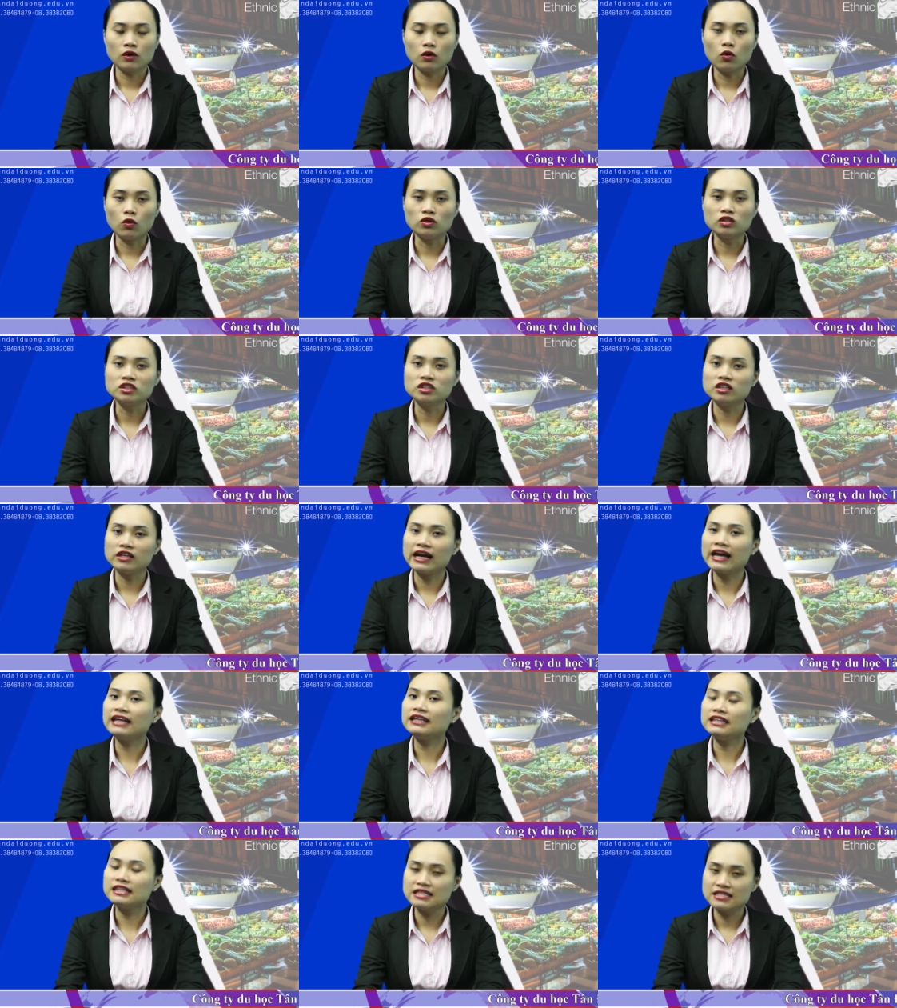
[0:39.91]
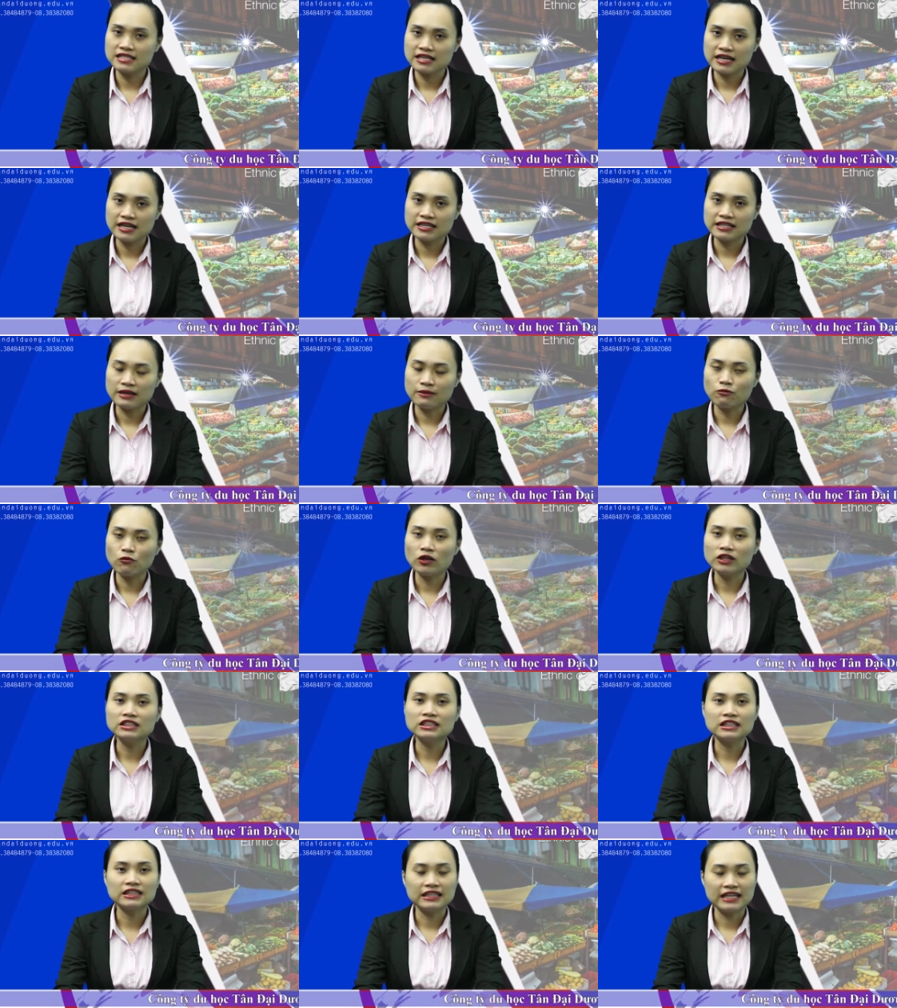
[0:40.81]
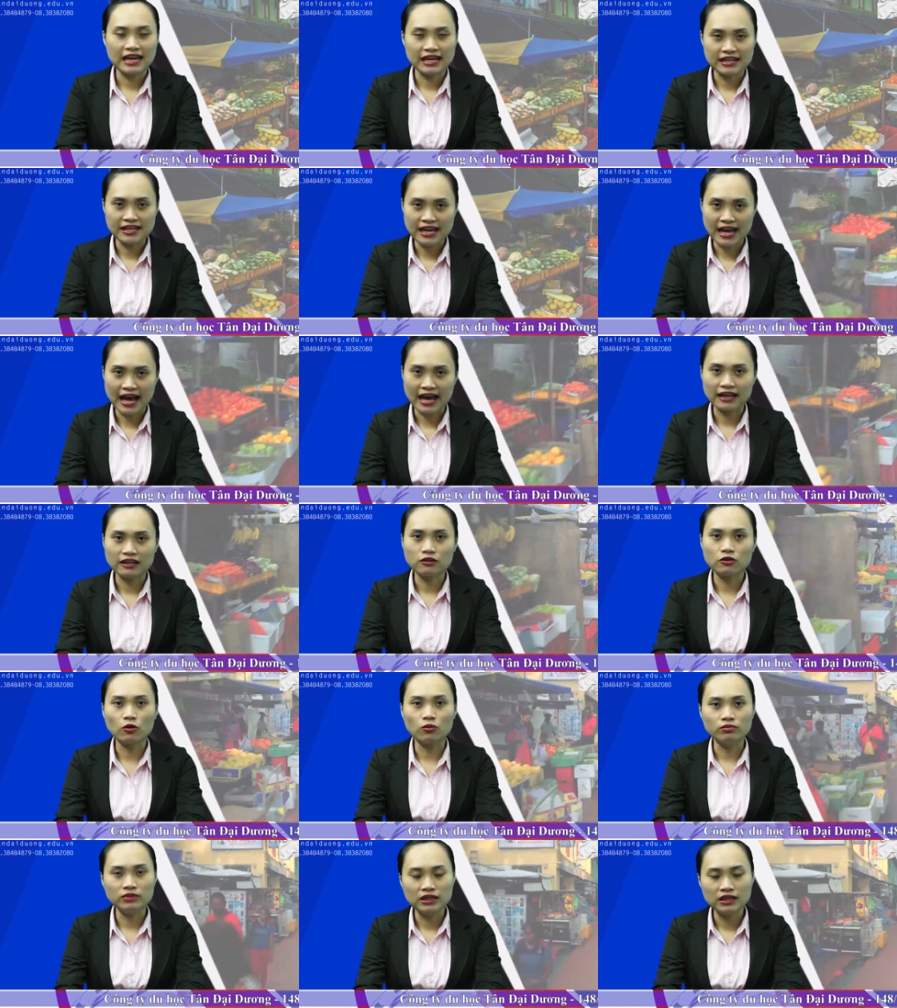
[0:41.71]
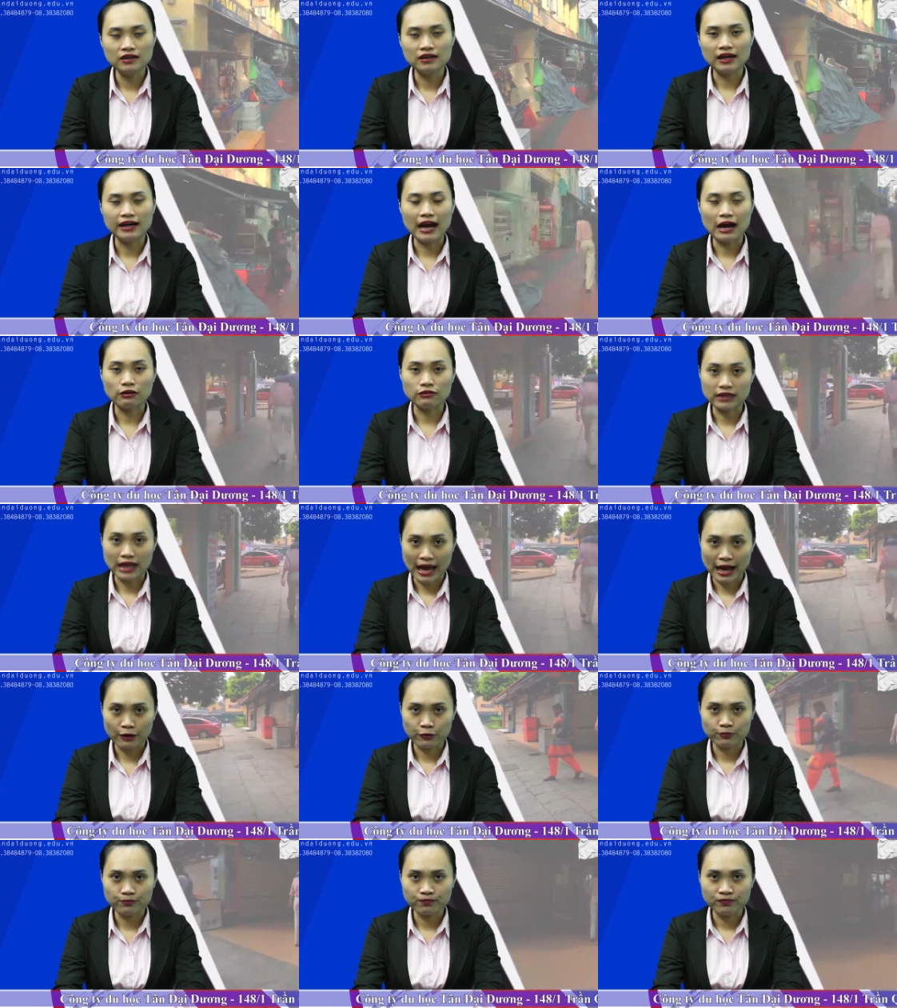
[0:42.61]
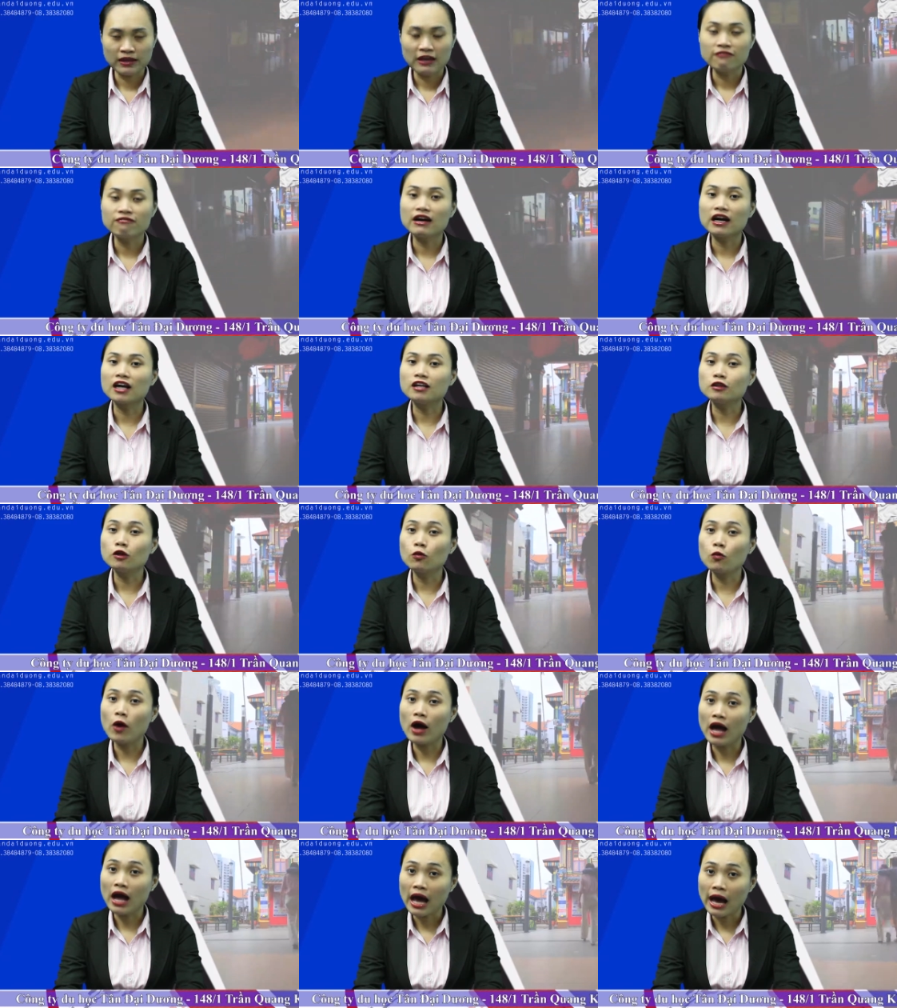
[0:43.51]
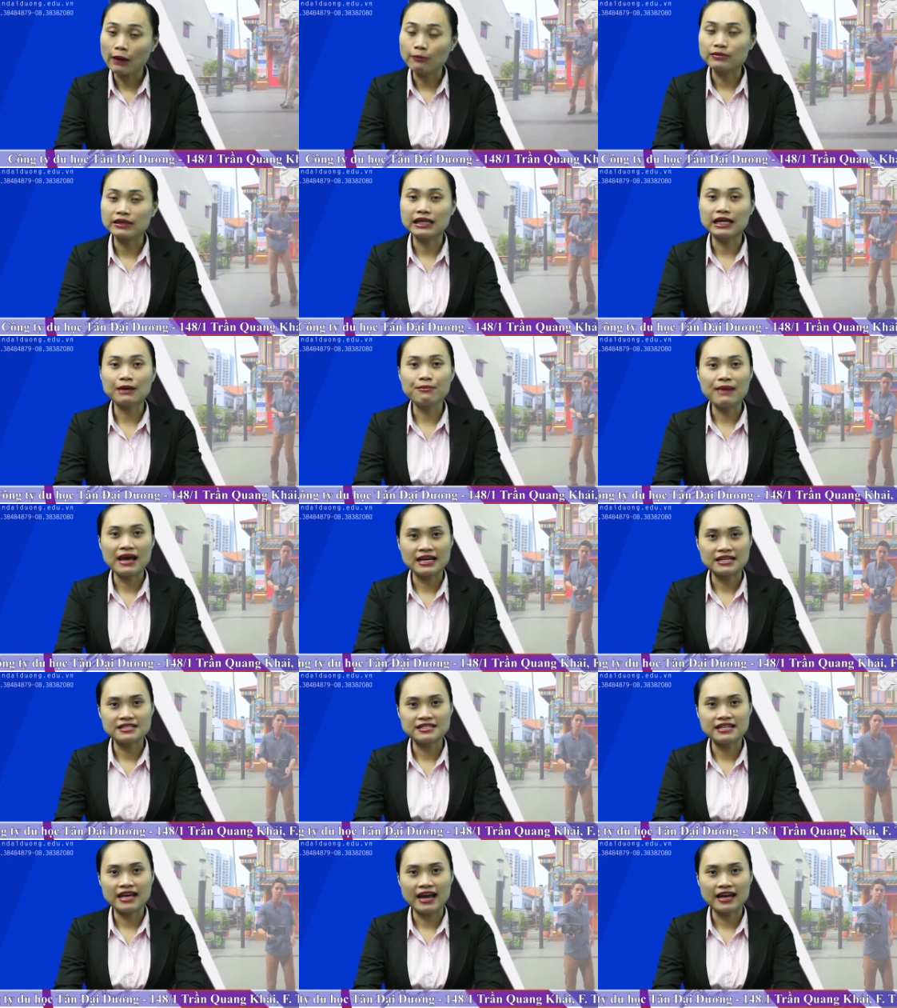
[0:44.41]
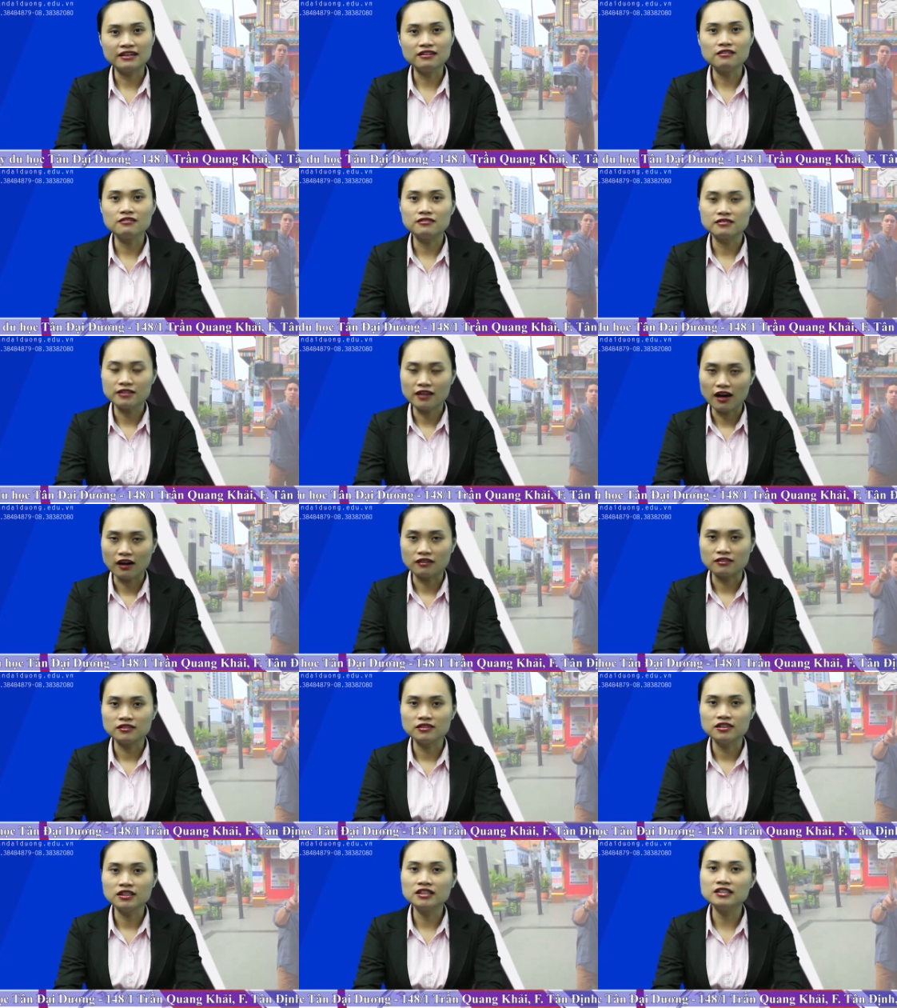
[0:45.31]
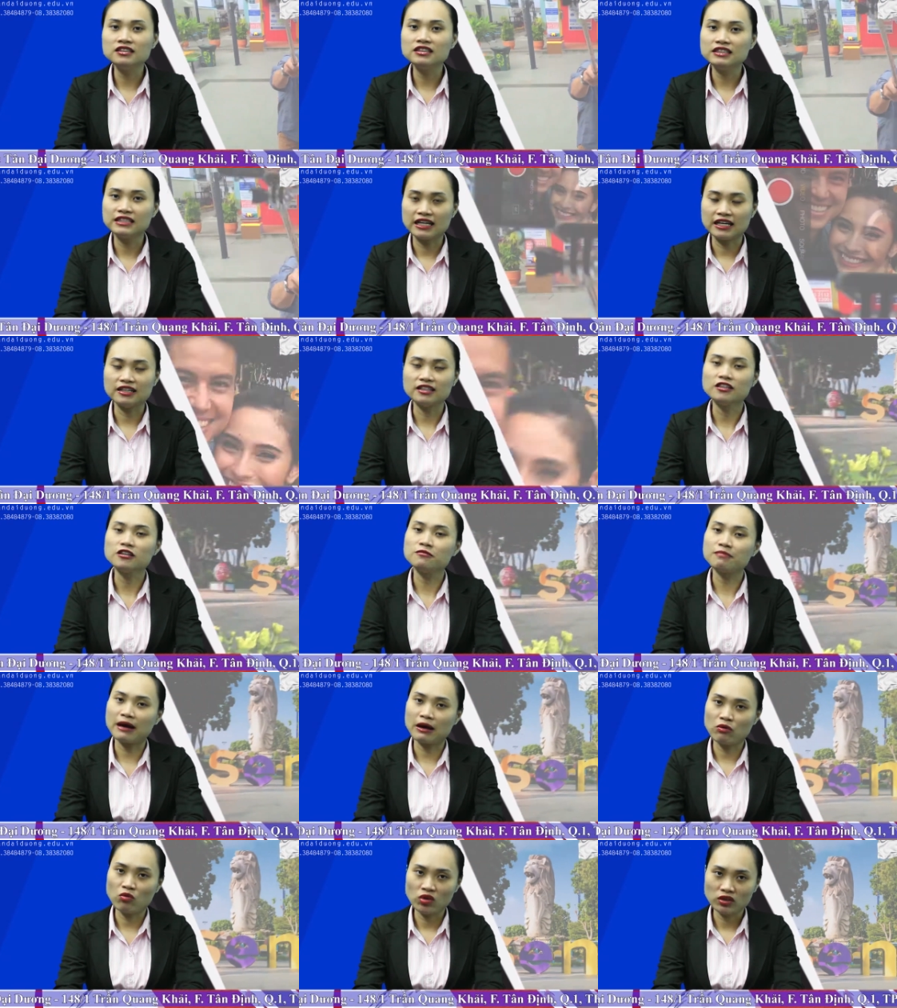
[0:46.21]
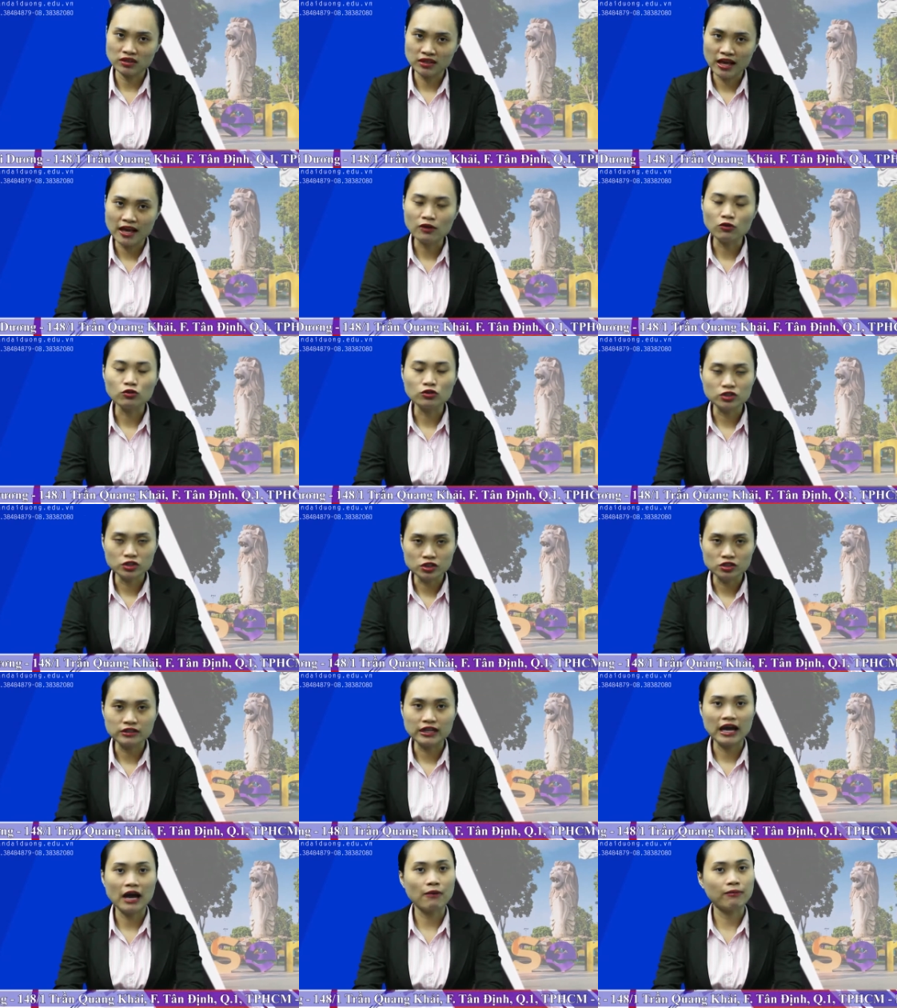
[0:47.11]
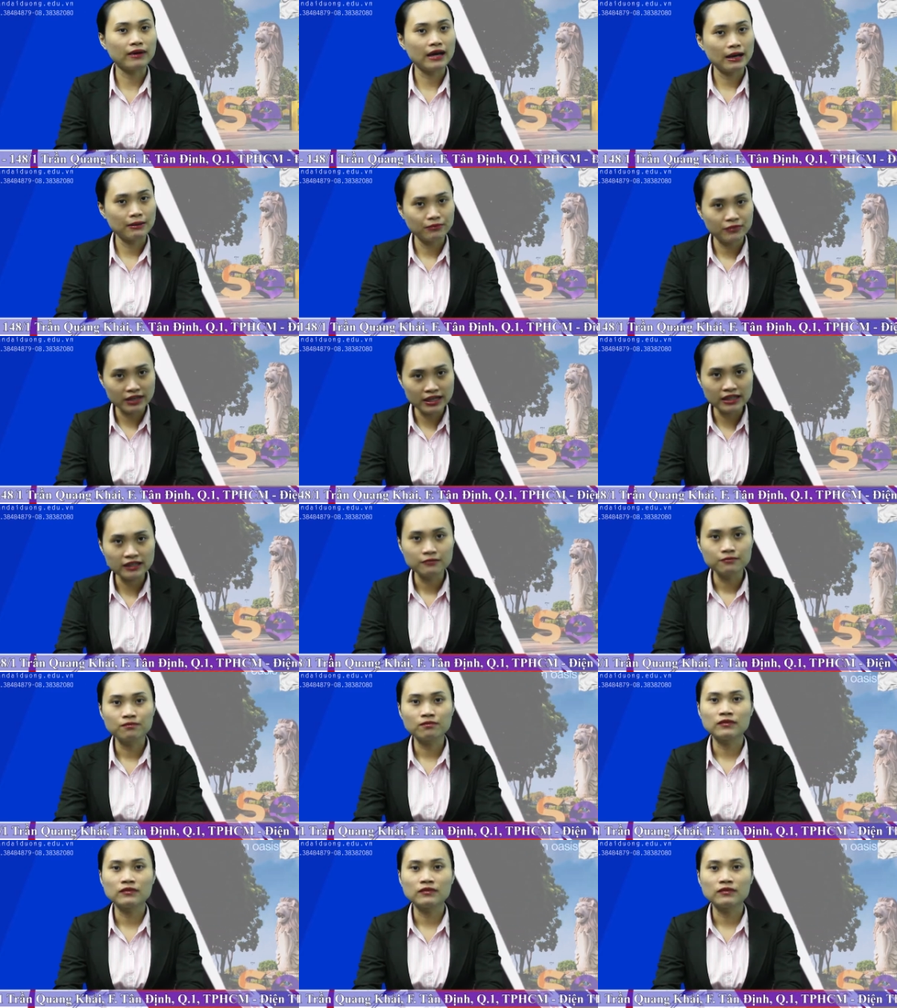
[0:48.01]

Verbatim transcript: của trường STC trong quá trình giảng dạy cũng như là đào tạo và kết thúc khóa học thì các bạn sẽ được nhận chứng chỉ thương mại quốc tế của trường đại học Cambridge